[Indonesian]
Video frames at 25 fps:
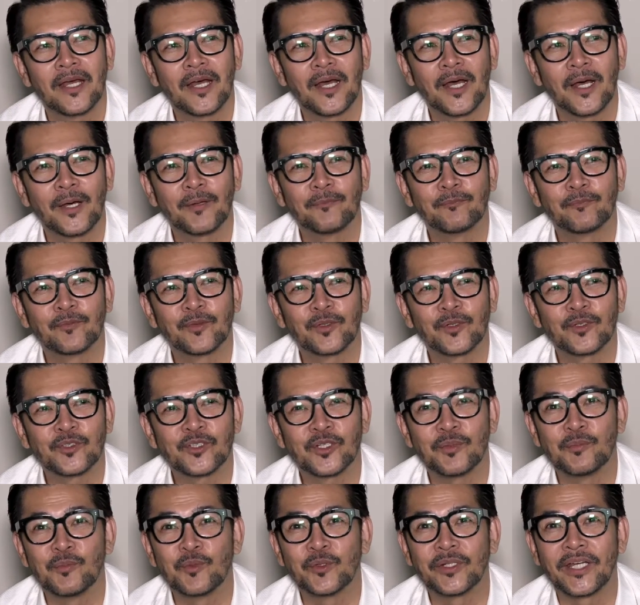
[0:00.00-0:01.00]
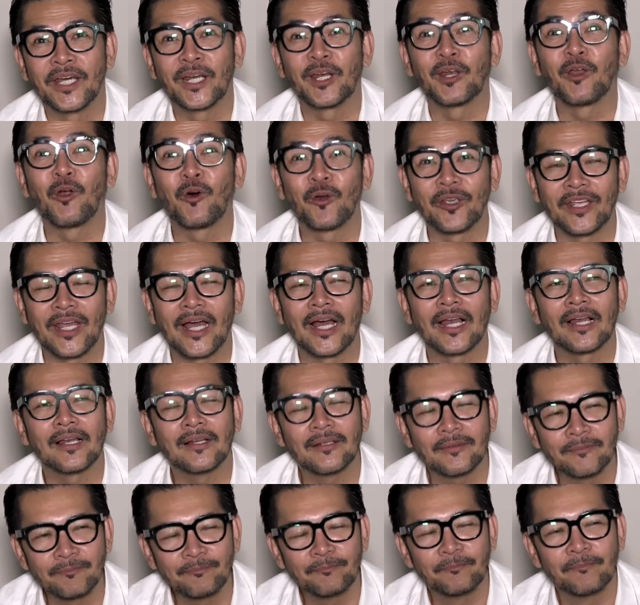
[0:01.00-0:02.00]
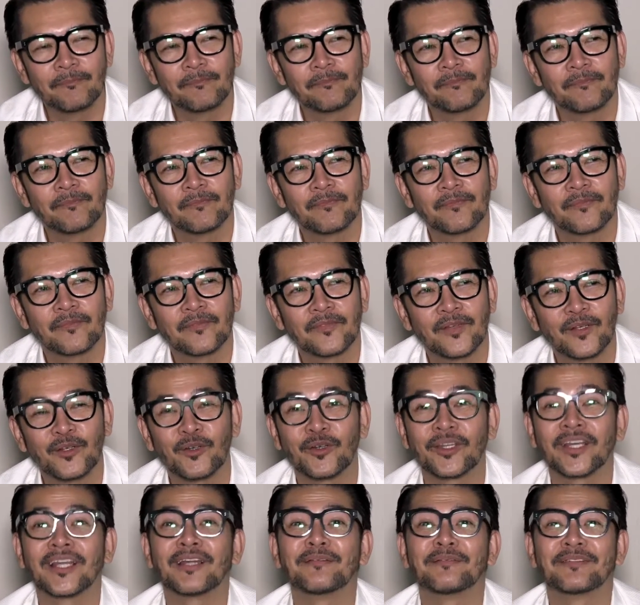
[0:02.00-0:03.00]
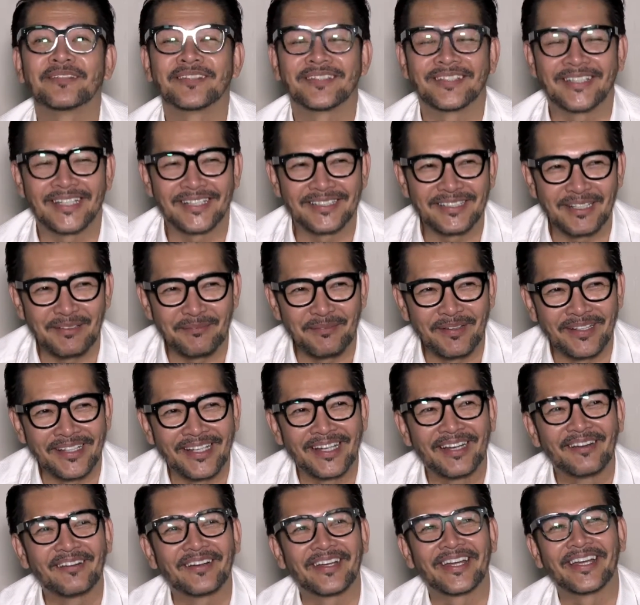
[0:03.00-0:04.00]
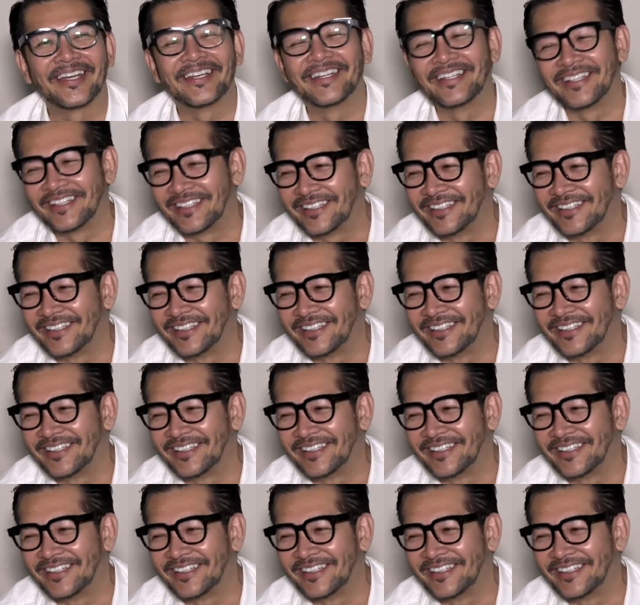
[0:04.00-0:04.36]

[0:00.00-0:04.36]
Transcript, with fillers: um, terus kemudian loyal, loyal sama setia sama ya, oke. Okay.